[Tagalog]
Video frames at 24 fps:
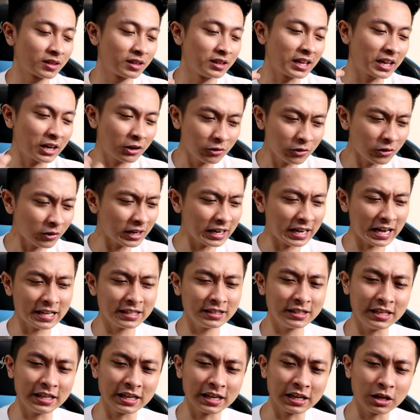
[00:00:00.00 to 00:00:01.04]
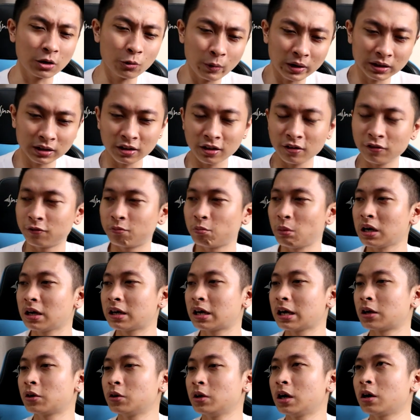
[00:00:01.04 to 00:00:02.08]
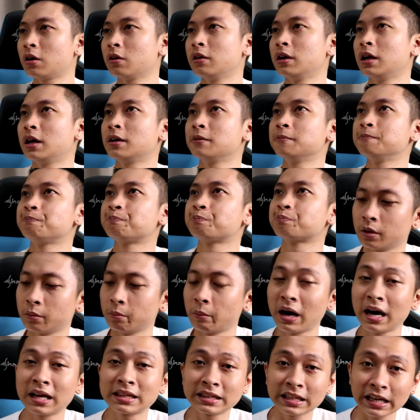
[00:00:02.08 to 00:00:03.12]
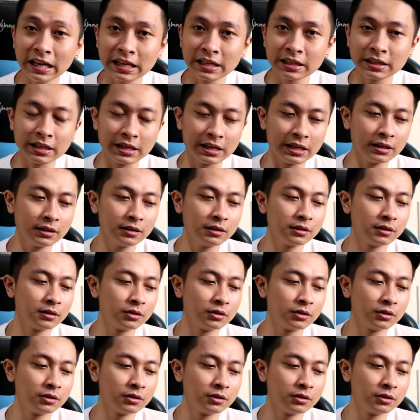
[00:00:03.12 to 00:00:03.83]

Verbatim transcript: nagkaroon ako ng idea na what if magkaroon ako ng mga training,